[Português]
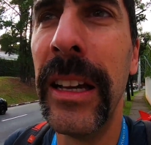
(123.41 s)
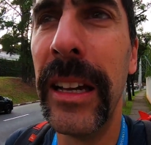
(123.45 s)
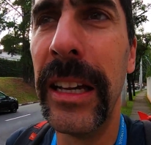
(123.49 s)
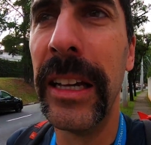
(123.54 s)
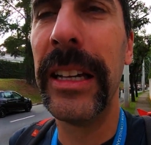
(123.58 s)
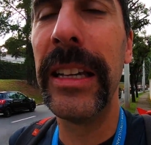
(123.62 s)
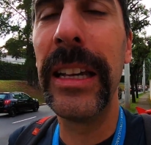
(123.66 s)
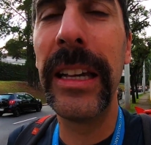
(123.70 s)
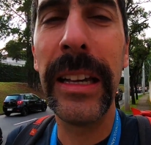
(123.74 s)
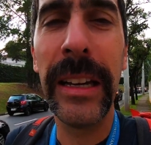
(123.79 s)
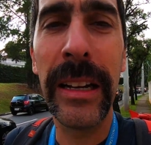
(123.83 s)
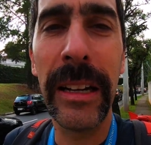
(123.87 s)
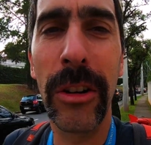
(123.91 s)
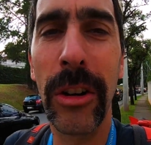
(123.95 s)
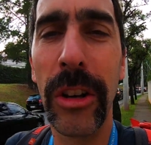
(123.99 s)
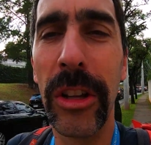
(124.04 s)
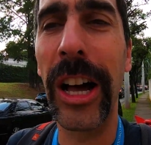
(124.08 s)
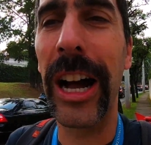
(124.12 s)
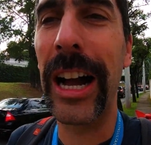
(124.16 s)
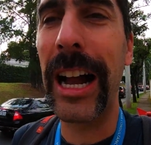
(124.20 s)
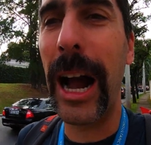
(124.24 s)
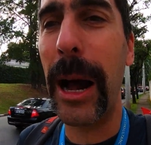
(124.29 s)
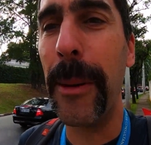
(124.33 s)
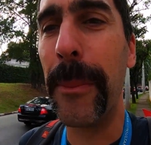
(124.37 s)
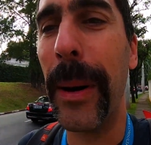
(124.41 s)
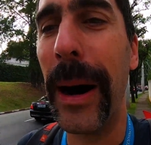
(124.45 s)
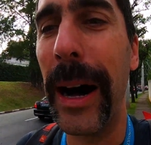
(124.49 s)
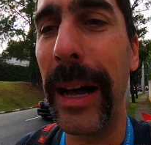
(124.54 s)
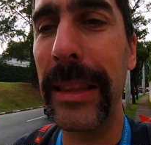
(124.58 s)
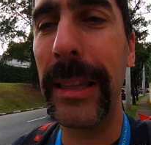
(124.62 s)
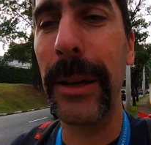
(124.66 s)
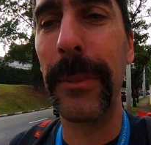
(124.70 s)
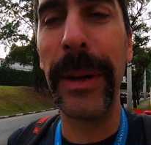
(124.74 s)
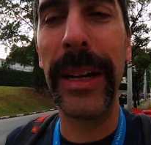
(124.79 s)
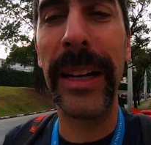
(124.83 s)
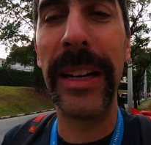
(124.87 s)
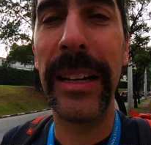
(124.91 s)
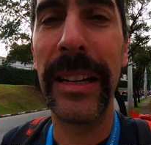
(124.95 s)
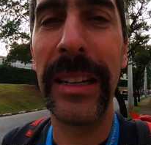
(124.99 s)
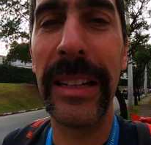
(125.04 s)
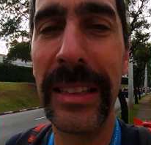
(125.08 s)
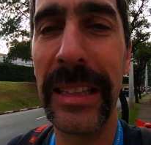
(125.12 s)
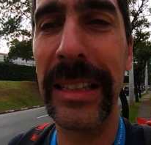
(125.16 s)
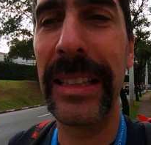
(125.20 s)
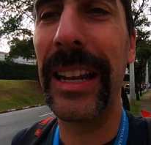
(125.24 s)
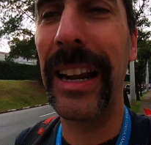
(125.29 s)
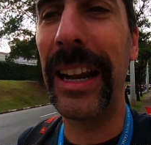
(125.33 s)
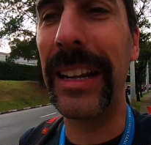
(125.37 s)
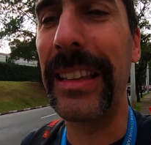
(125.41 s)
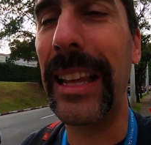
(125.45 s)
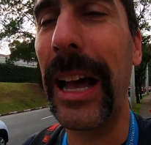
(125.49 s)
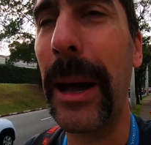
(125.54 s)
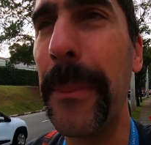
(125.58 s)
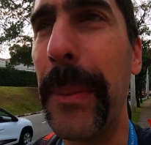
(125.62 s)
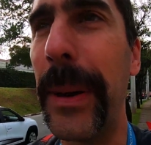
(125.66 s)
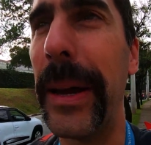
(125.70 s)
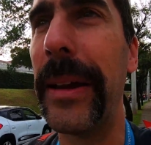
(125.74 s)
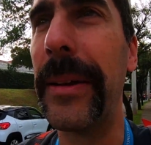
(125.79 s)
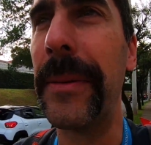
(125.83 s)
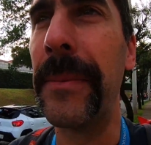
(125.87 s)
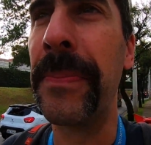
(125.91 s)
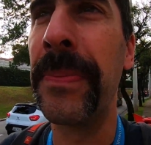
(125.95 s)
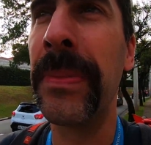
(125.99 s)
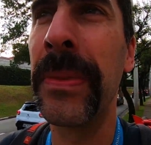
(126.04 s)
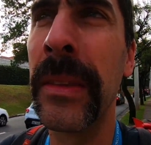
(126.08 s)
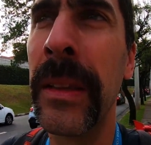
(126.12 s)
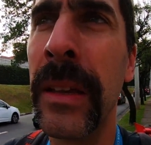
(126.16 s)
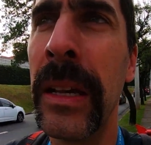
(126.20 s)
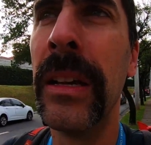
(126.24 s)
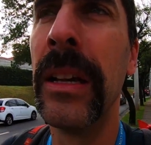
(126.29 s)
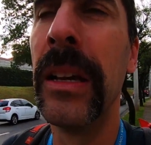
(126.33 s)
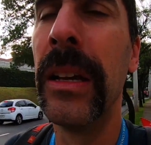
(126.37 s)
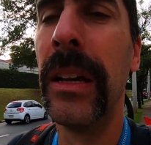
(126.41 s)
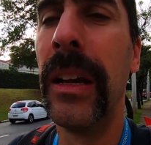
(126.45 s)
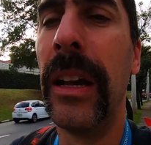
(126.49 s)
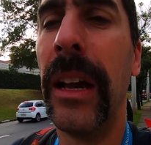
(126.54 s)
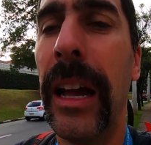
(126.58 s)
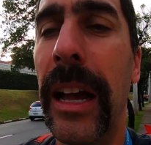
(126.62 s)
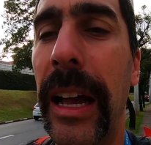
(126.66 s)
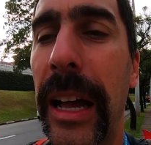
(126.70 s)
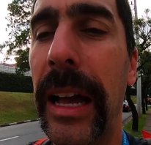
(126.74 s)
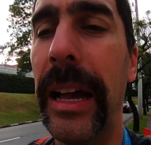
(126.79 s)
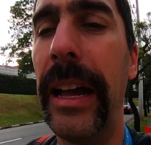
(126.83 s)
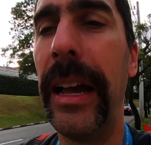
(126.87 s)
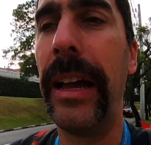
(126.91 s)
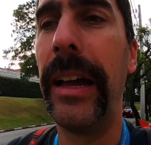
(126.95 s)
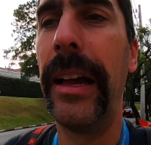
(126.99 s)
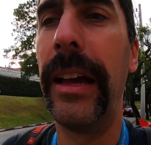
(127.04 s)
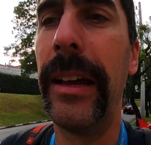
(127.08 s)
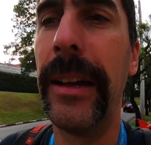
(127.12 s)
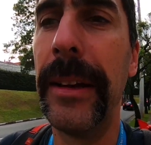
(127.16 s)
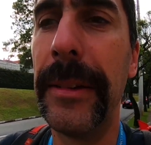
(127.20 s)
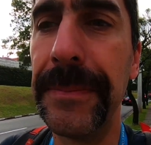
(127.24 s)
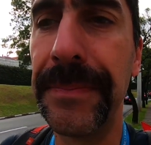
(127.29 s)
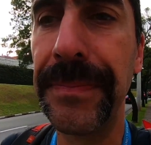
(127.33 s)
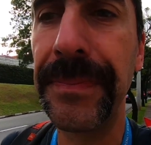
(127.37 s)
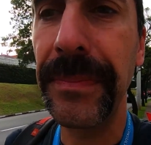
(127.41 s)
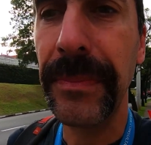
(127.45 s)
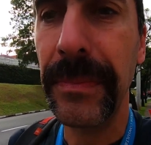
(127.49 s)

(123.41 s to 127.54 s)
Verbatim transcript: E quando acabar também hidratar bem. É...